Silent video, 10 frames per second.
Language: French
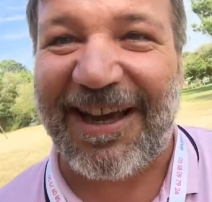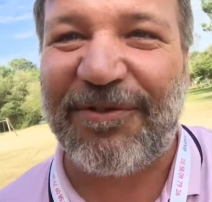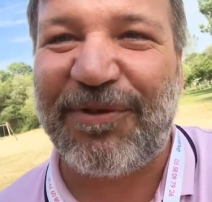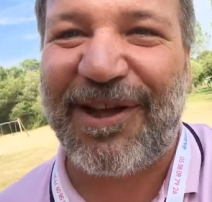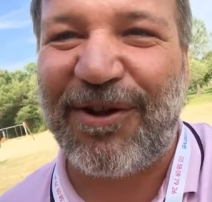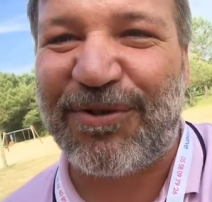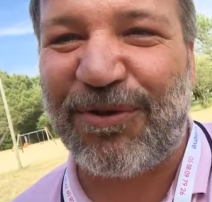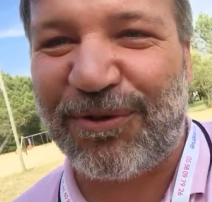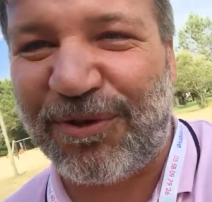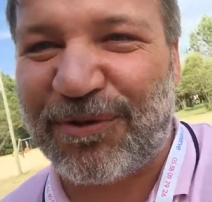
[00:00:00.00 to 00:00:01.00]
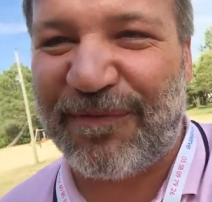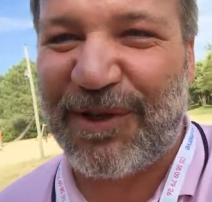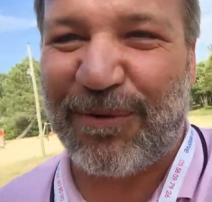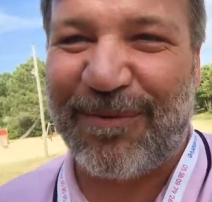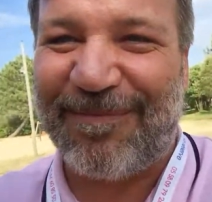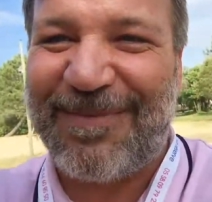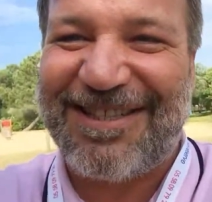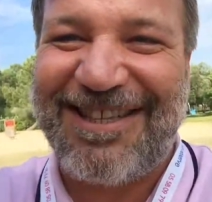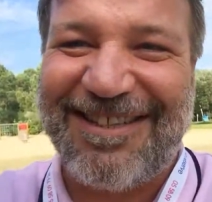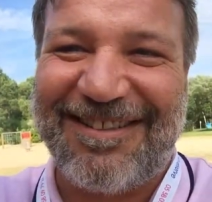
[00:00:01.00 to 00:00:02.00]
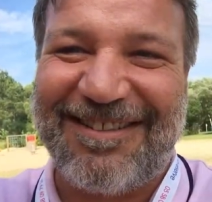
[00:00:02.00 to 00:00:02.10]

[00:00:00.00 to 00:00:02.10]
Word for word: A tout à l'heure sur une autre vidéo. Merci.